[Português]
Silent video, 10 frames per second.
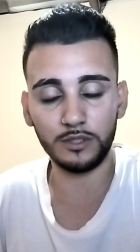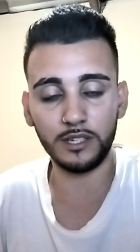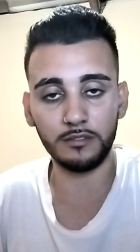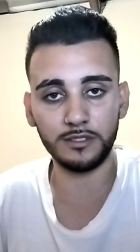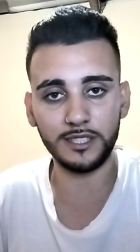O
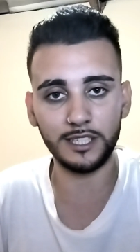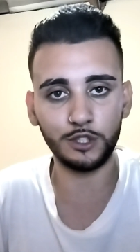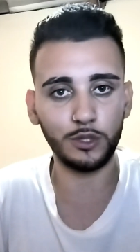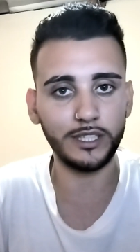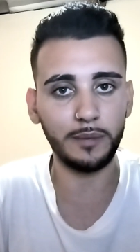que você
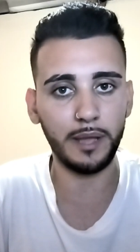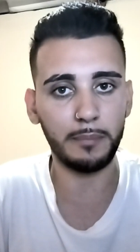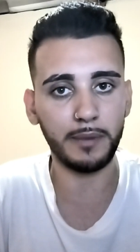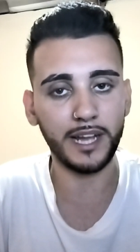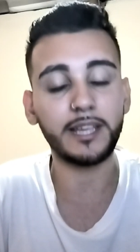achou aí da
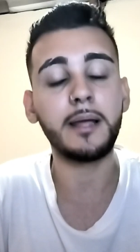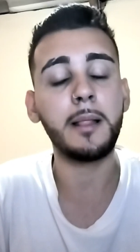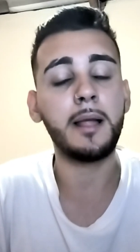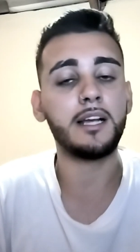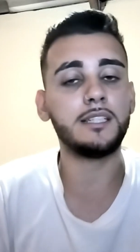minha bike?
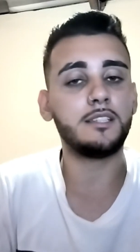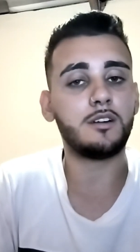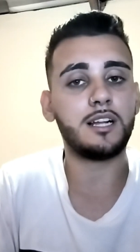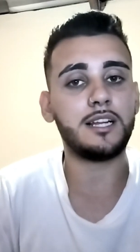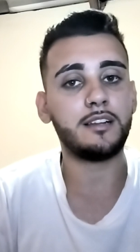
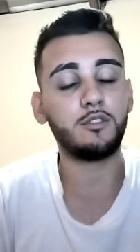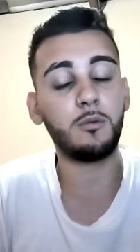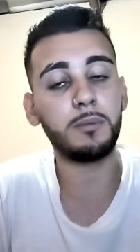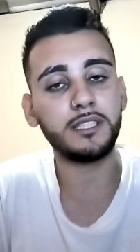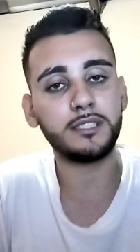Então, galera, eu
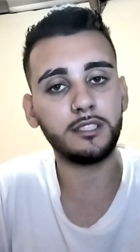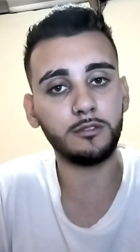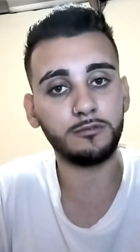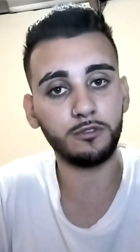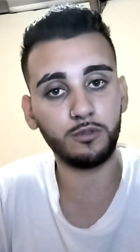tô
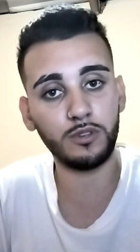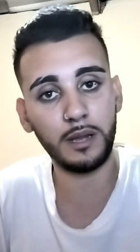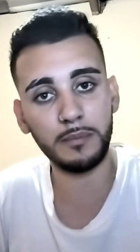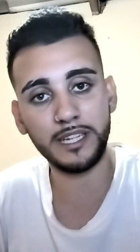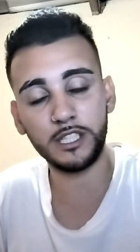pensando
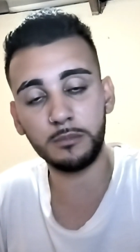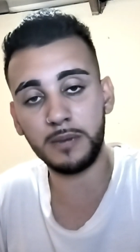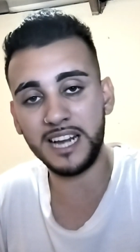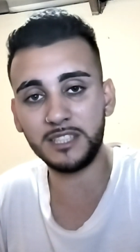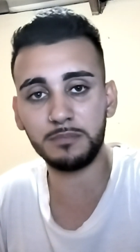futuramente,
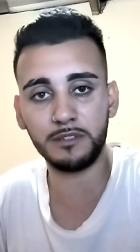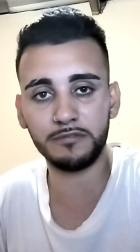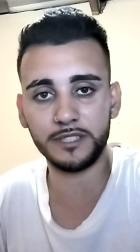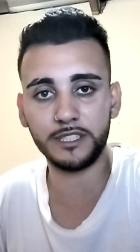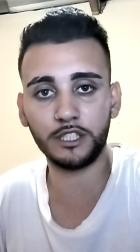mais pra
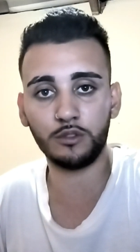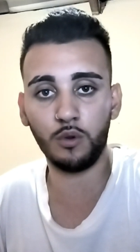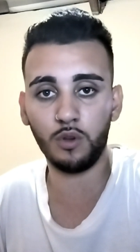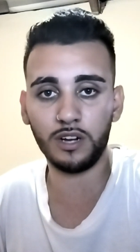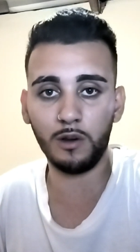frente,
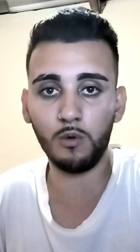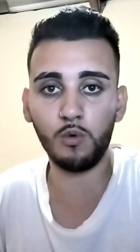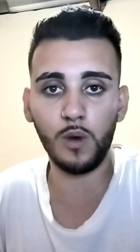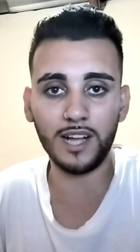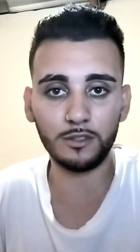colocar um
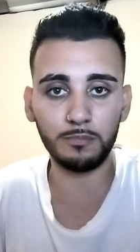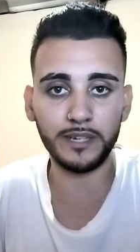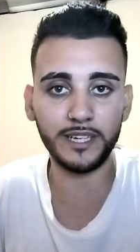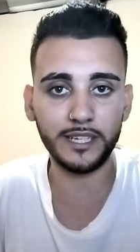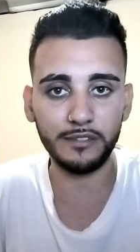quadro
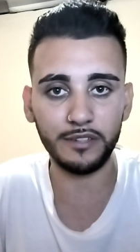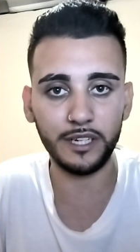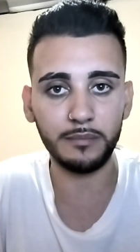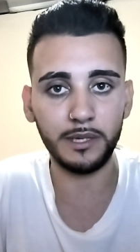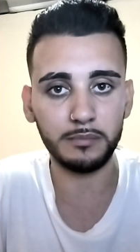perifa
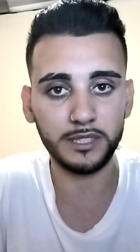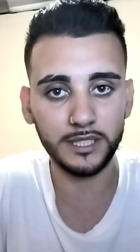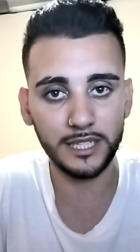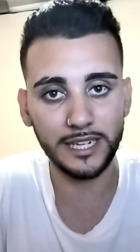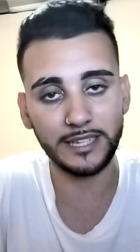na minha
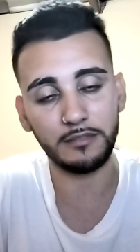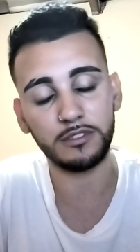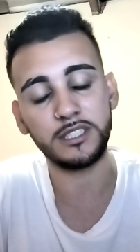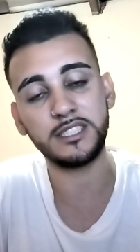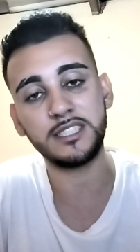bicicleta.
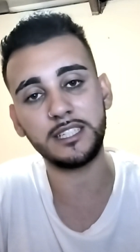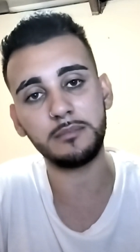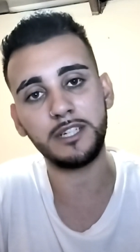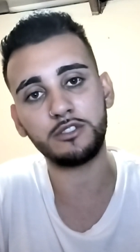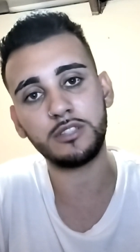Vocês têm que
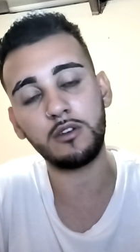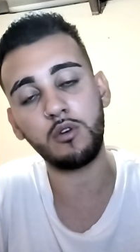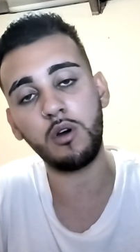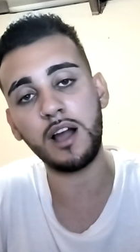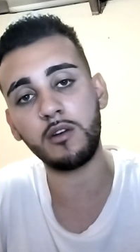me ajudar
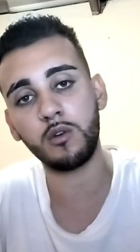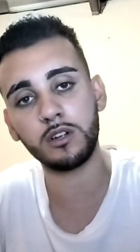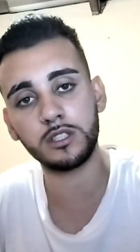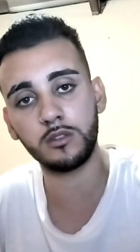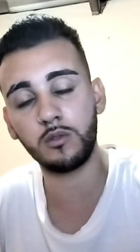qual é a
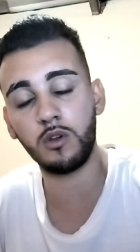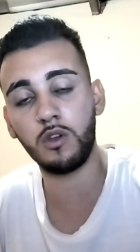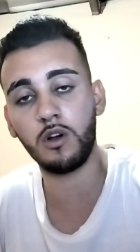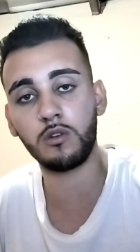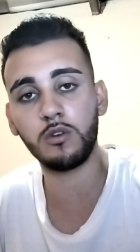cor que eu
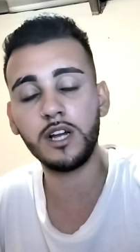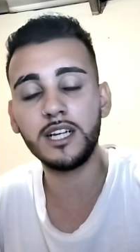coloco.